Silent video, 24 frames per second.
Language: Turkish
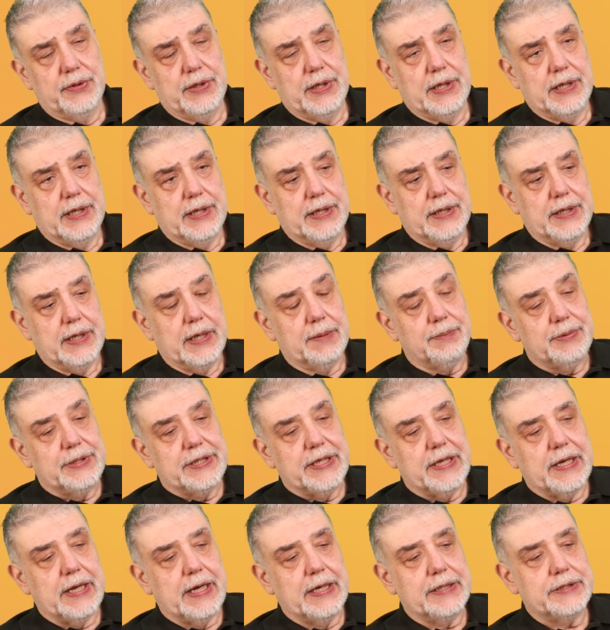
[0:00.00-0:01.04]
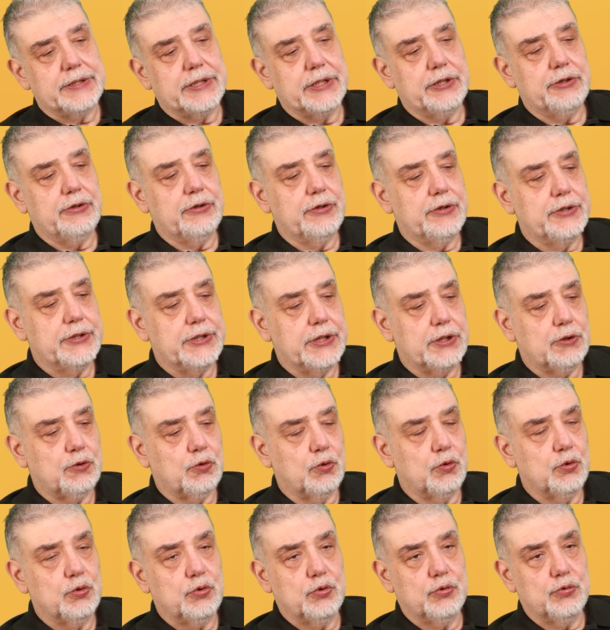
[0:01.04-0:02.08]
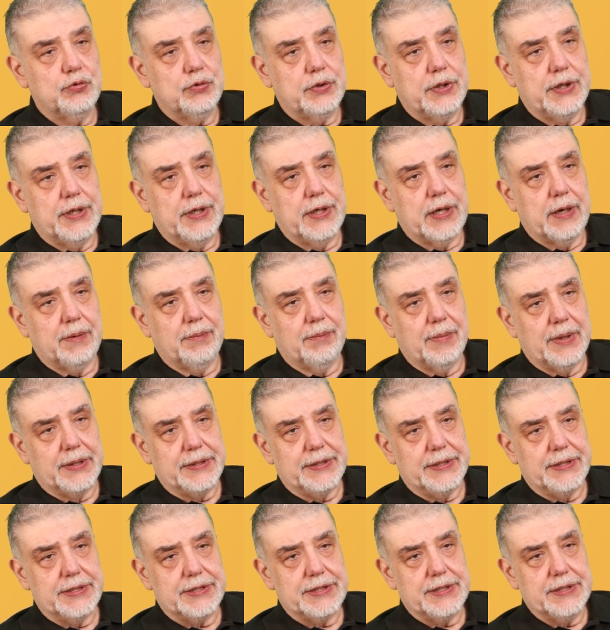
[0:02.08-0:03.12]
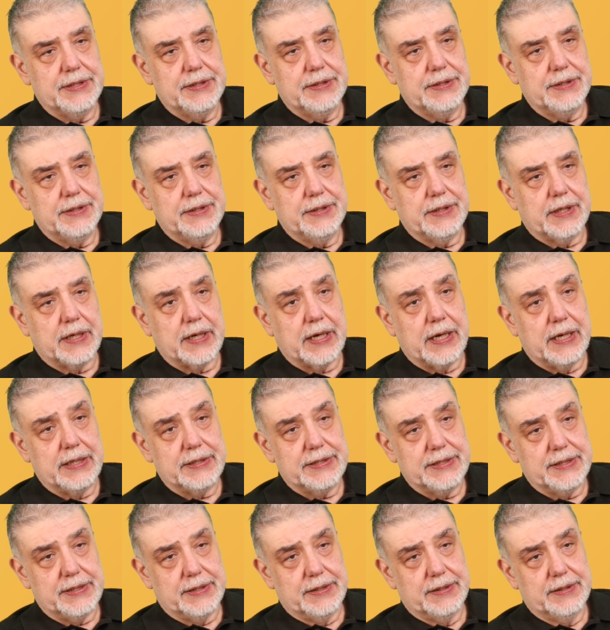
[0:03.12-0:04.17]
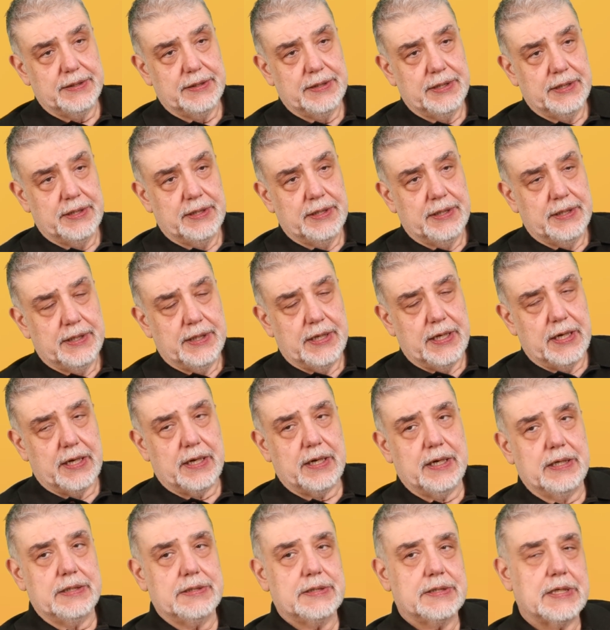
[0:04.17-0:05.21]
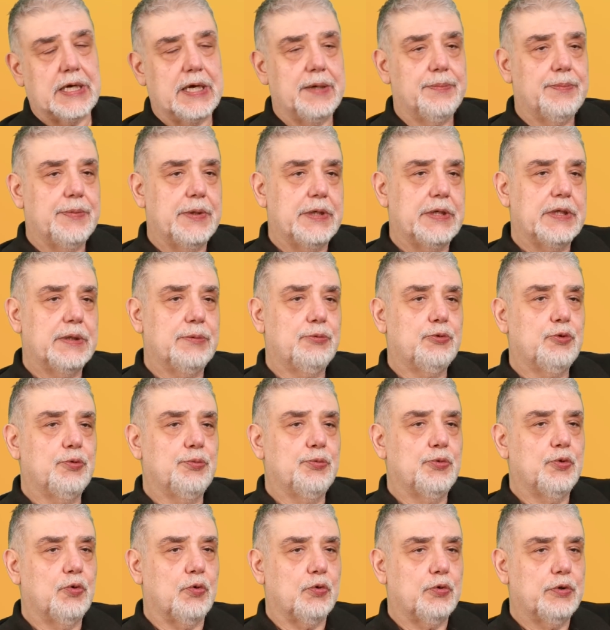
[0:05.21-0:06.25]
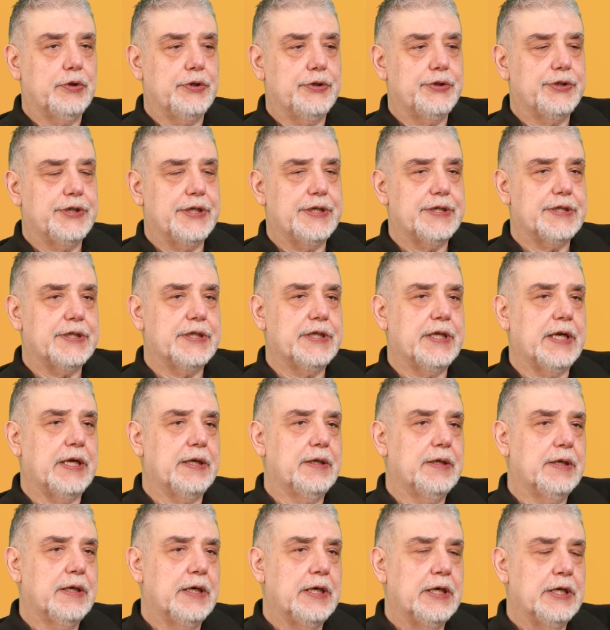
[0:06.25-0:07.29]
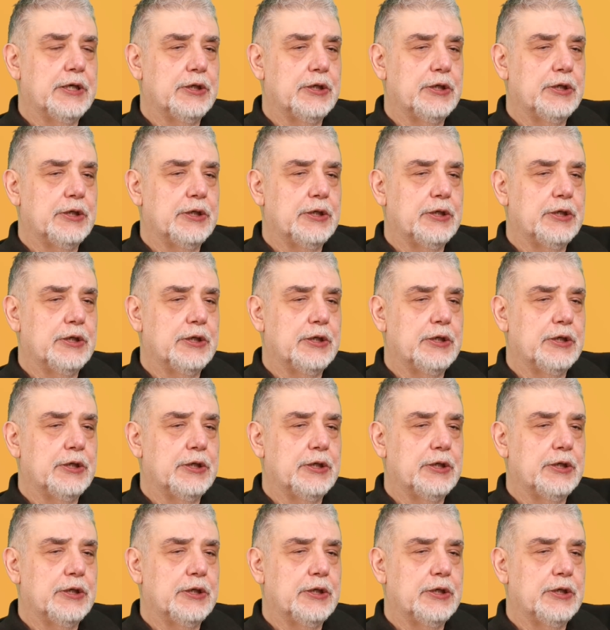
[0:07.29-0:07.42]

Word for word: Neden? Ya bir kere her şeyden önce konutun e, ham maddesi arazi. E, arazi sahipleri de bütün gün okuyunca eskiden